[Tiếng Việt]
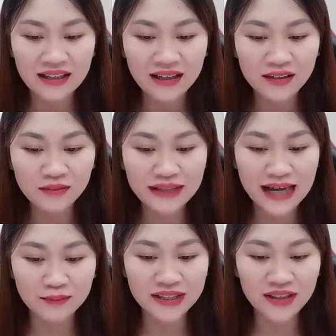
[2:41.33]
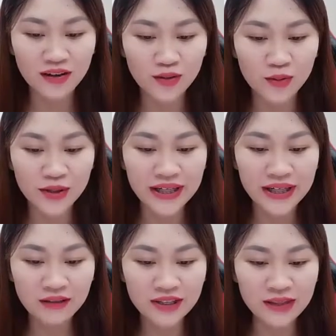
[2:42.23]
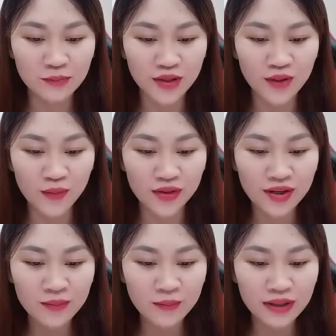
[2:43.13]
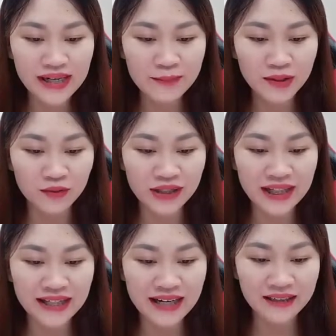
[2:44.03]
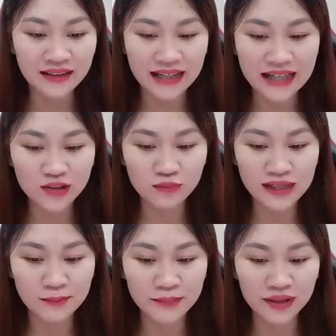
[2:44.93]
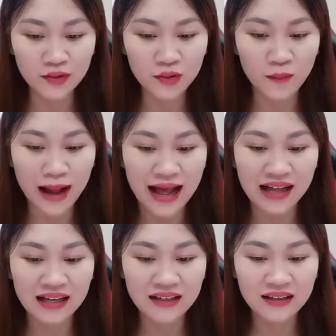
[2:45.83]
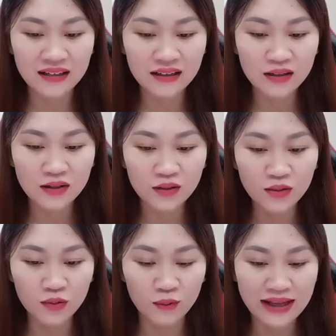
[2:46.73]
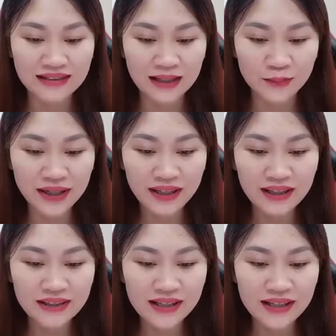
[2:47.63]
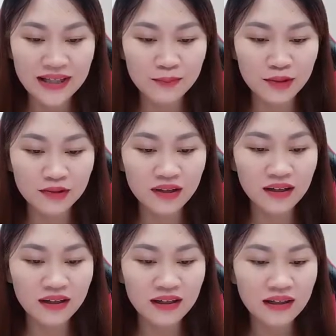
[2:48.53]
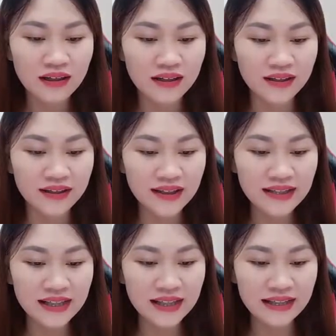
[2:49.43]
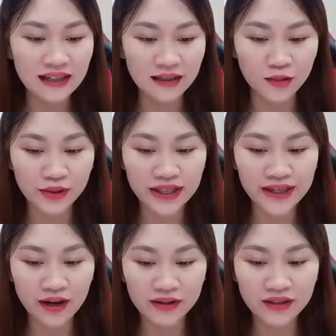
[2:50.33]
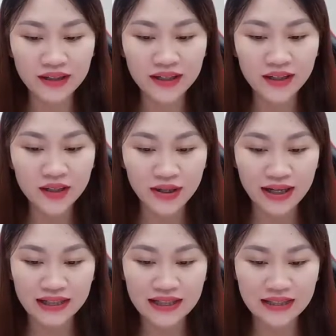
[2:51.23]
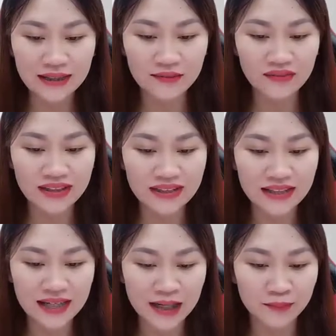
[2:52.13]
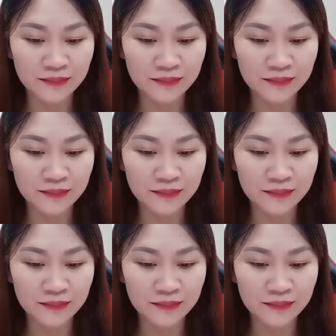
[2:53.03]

Lúc làm chị còn cố ý điều chỉnh một hồi, muốn đem cầu kỷ đặt ở ngay trung tâm miếng khổ qua. Khổ qua sánh biếc, nhân thịt màu tương, hơn nữa trên đỉnh là cầu kỷ đỏ tươi, thoạt nhìn thập phần xinh đẹp.